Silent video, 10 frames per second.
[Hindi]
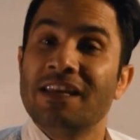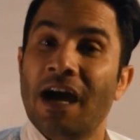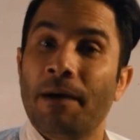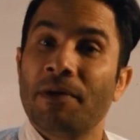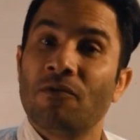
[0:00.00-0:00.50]

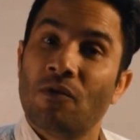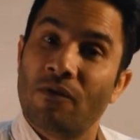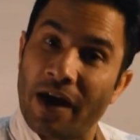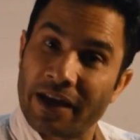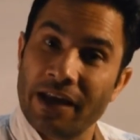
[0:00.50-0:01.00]
या फिर वो
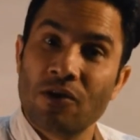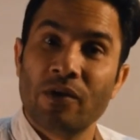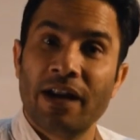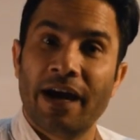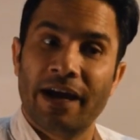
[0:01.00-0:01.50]
वाकई
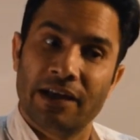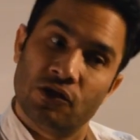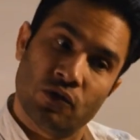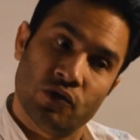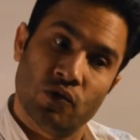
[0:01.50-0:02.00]
गुंडा है
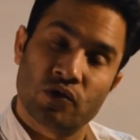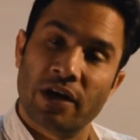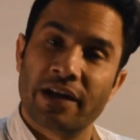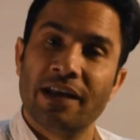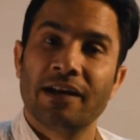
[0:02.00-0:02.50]
जो जो
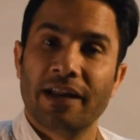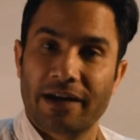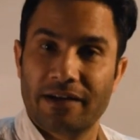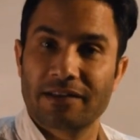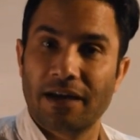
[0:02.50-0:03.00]
उसका रियल
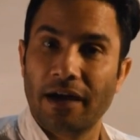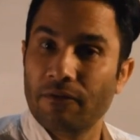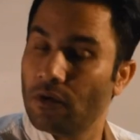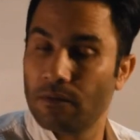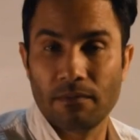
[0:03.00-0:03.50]
करेक्टर था
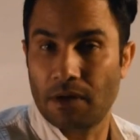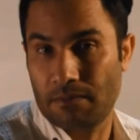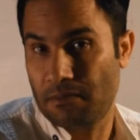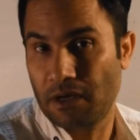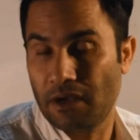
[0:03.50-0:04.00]
वो
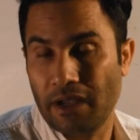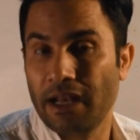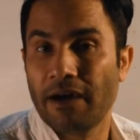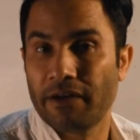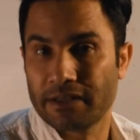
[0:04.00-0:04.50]

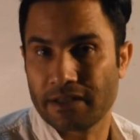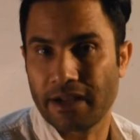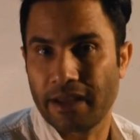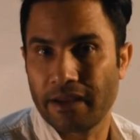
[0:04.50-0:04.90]
हिला हुआ नजर आया